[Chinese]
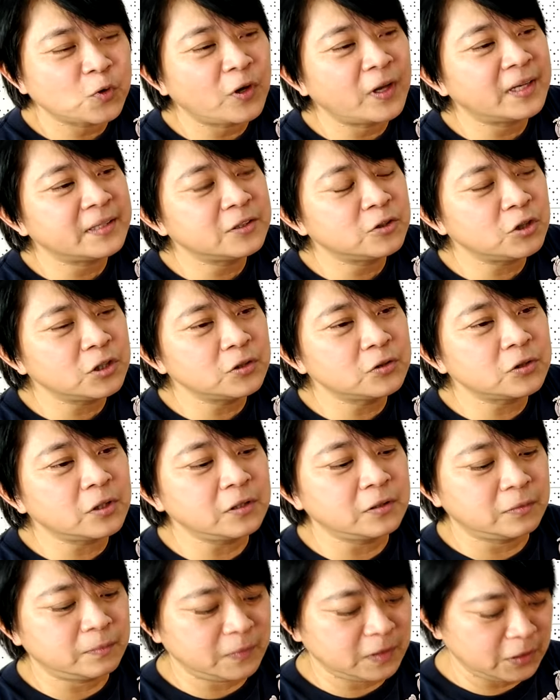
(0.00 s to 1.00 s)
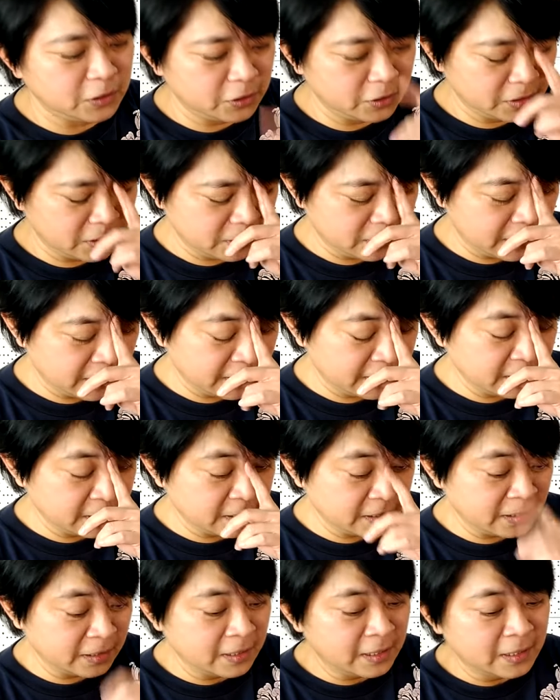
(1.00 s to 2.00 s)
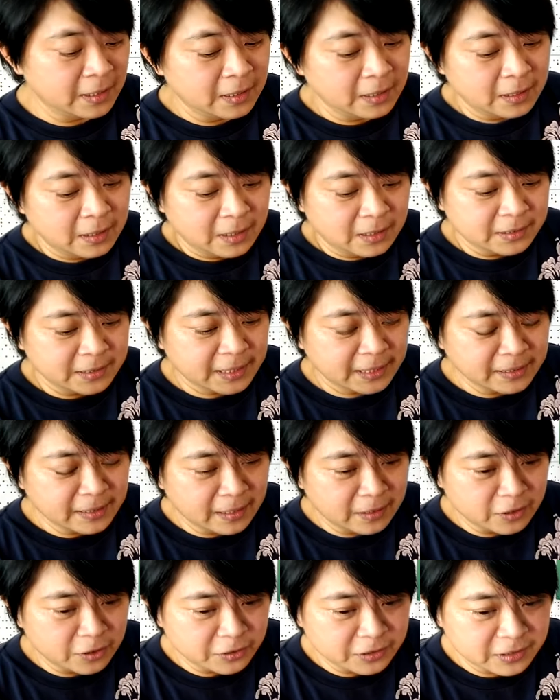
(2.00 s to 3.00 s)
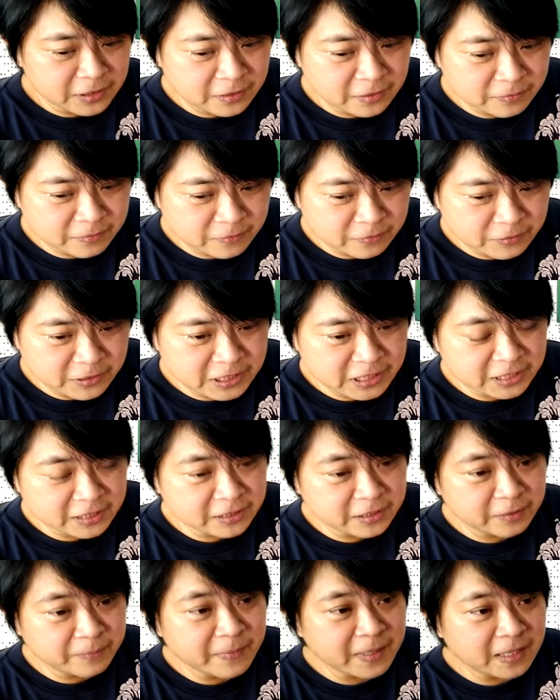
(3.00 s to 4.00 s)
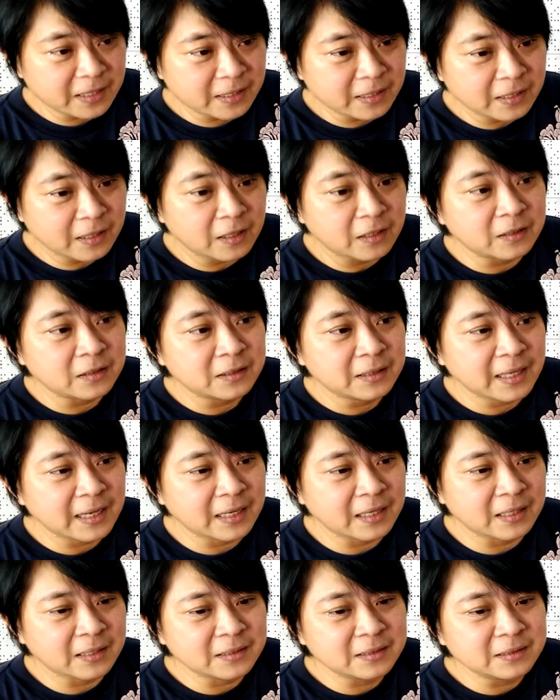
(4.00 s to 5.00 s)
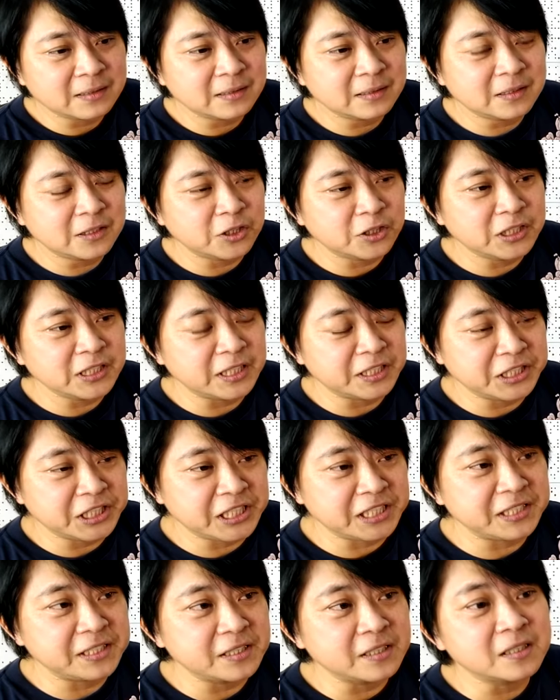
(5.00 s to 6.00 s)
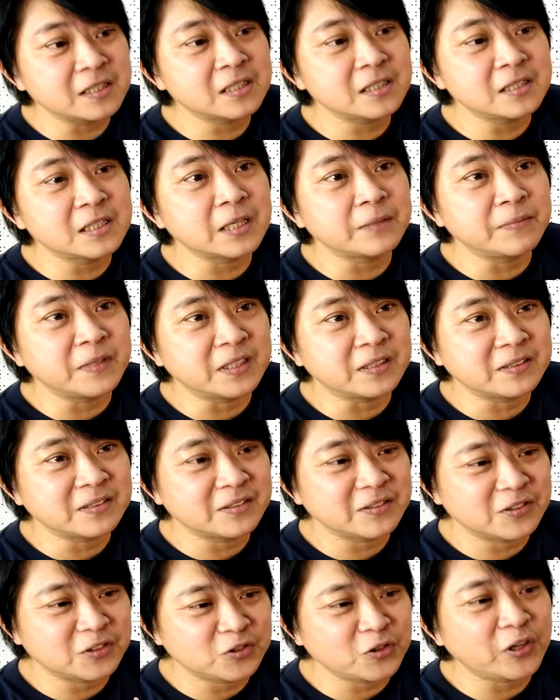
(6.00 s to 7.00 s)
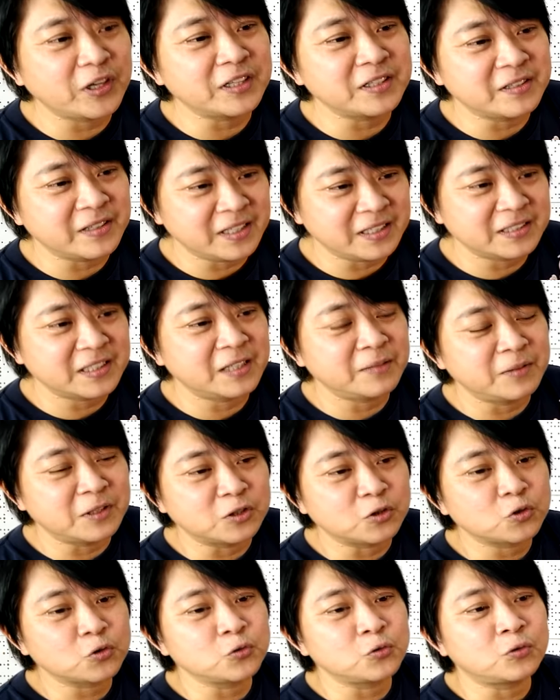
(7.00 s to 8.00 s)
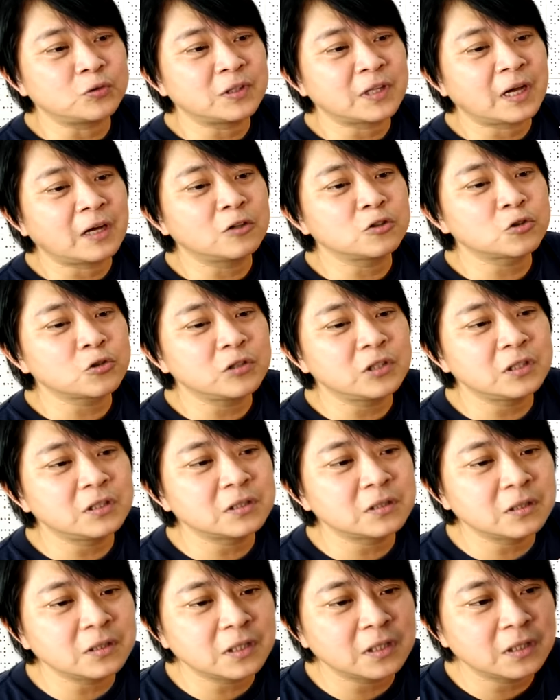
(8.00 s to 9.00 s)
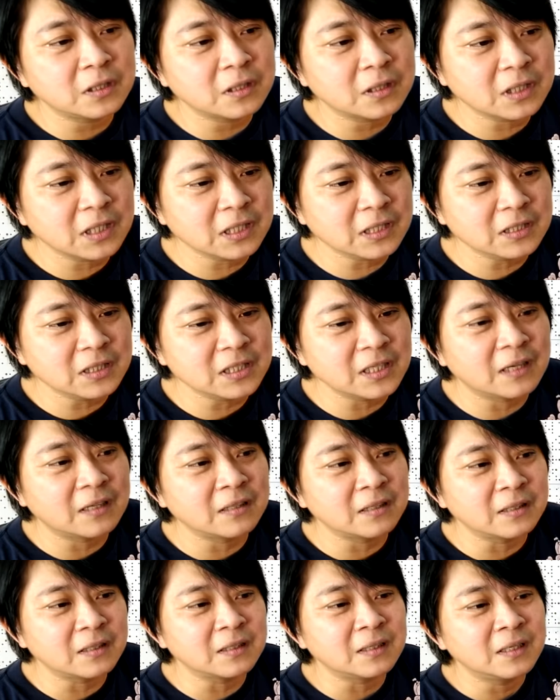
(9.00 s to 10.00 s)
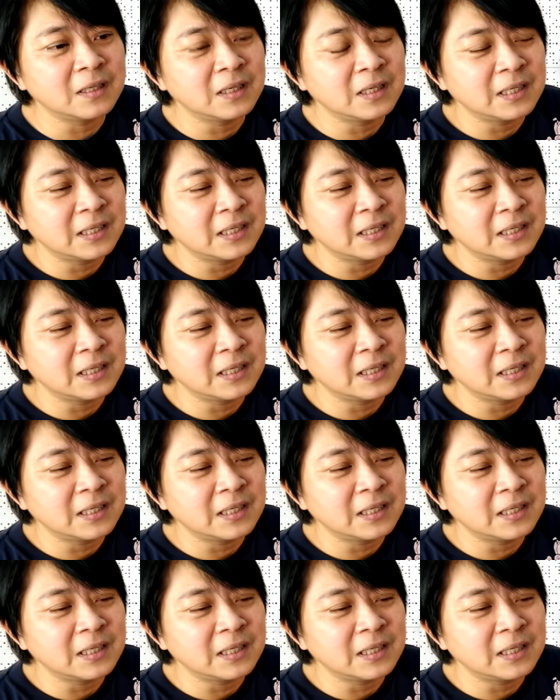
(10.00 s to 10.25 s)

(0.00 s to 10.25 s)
对，最最有名就是那个三岛由纪夫写的嘛，哦，他就写金阁寺这本小说，对对，这本书，然后说的是一个 Kisho 的